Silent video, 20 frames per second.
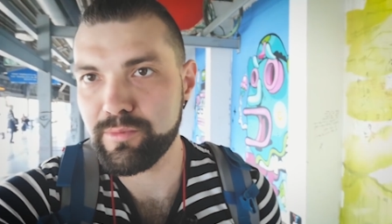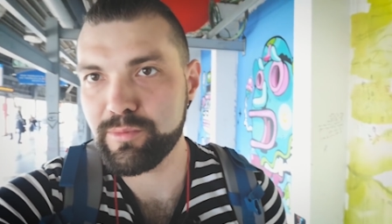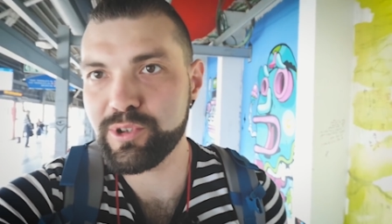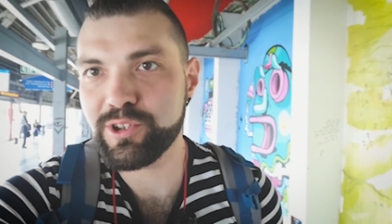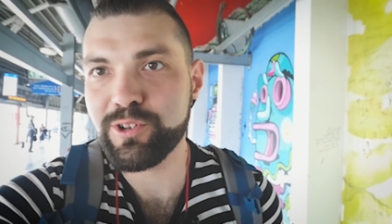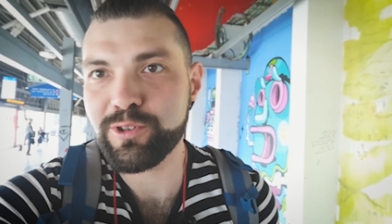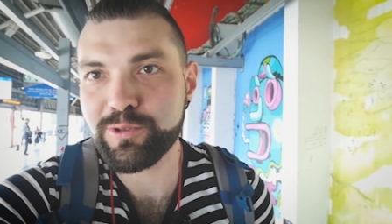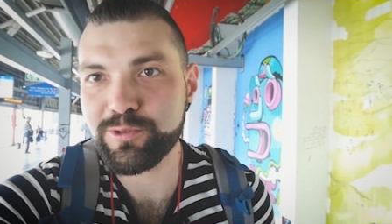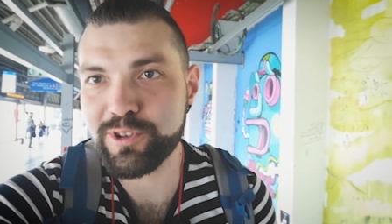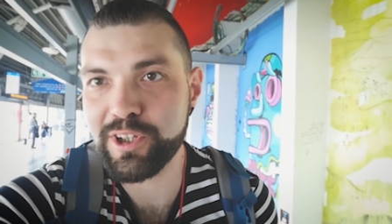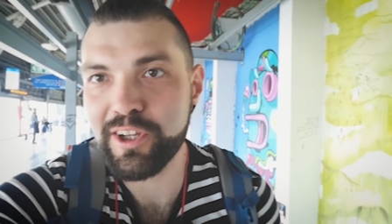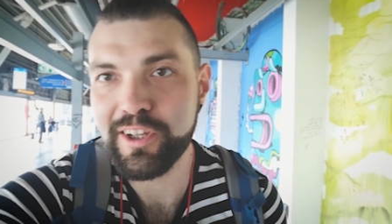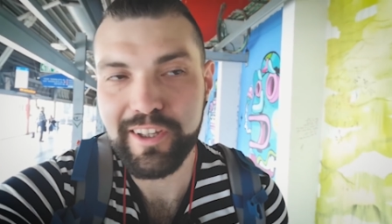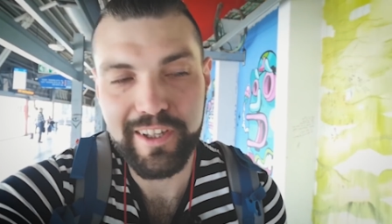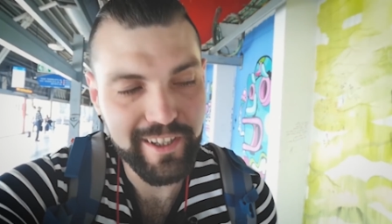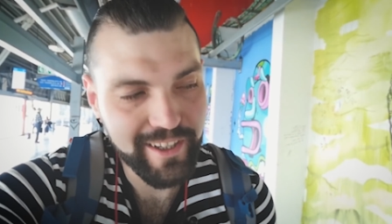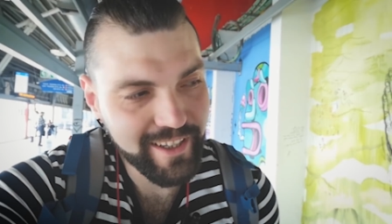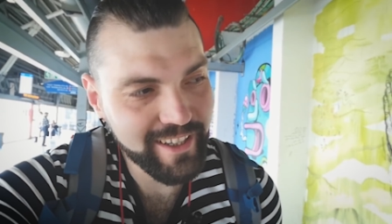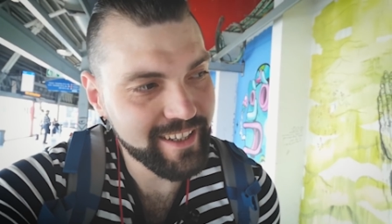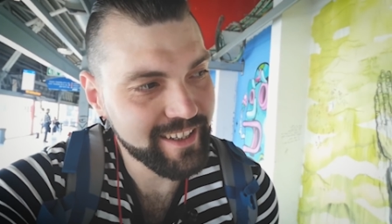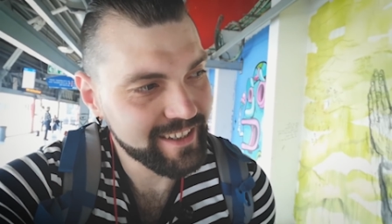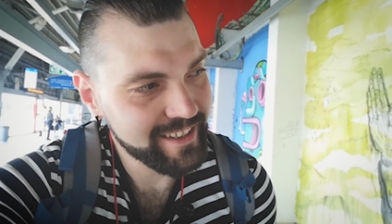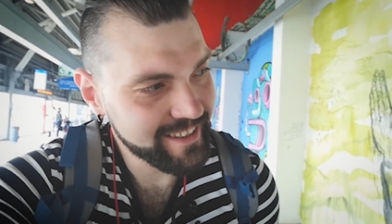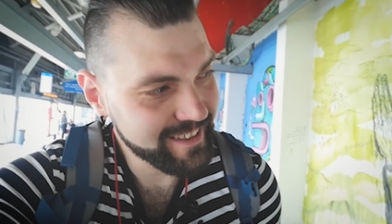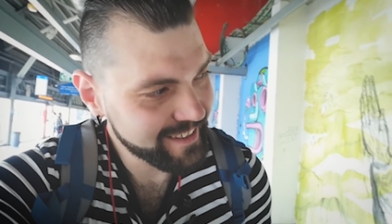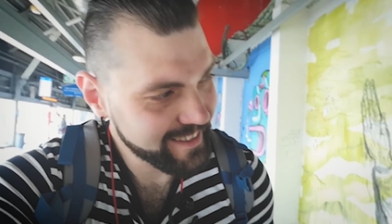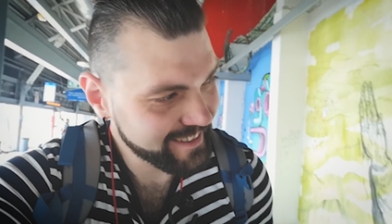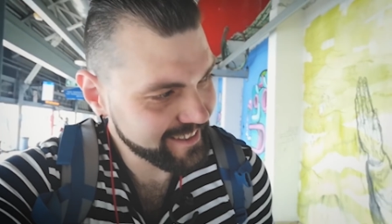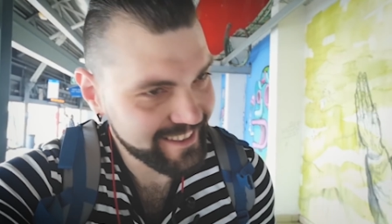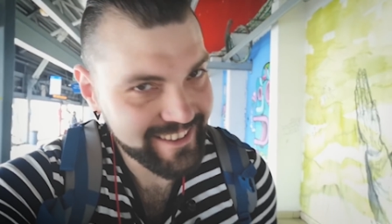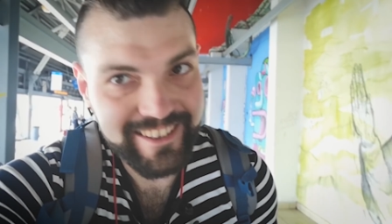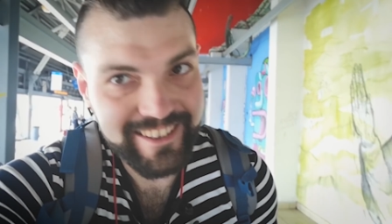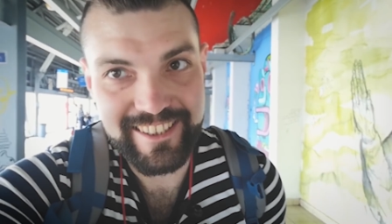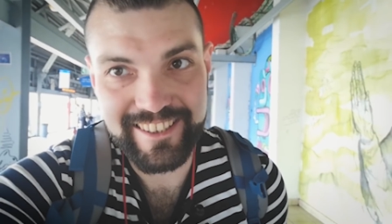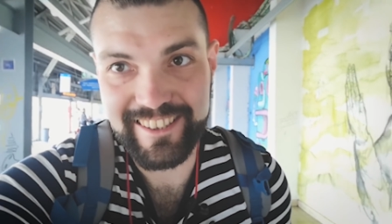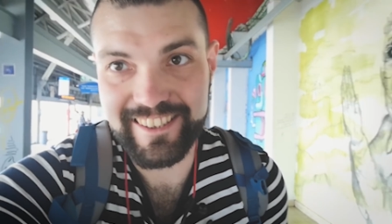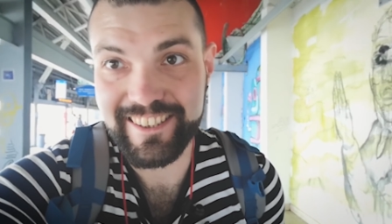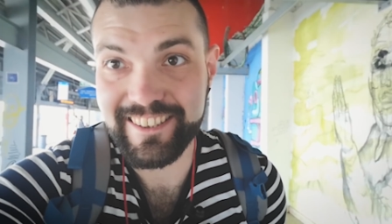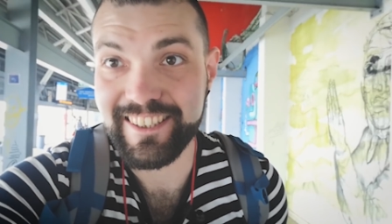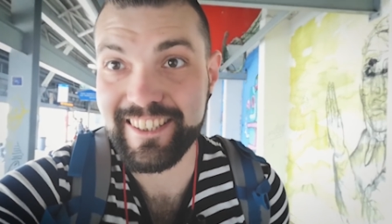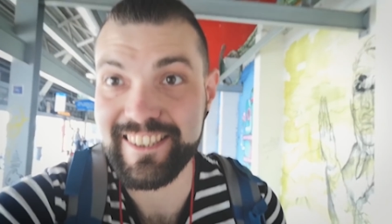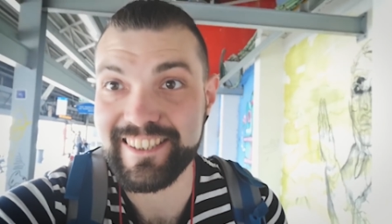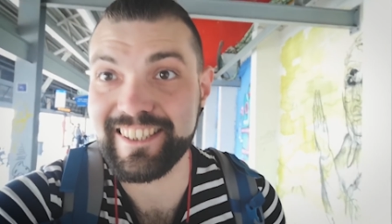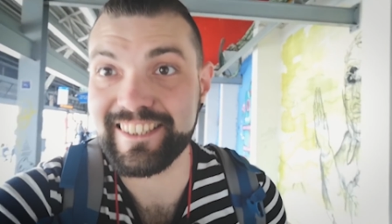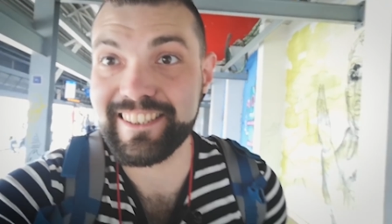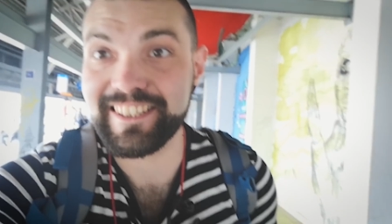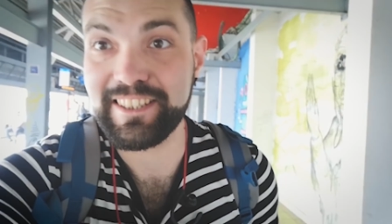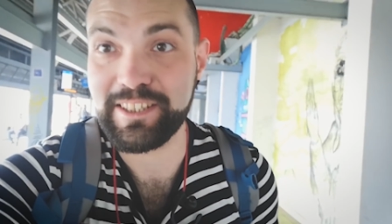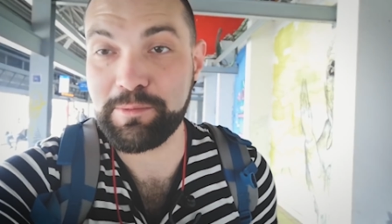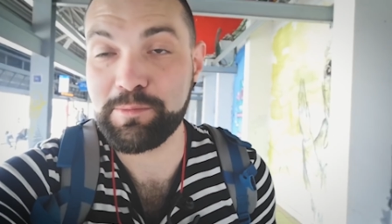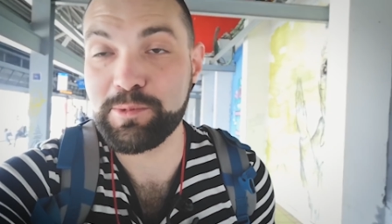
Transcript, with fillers: минут... Это стыдно сказать, а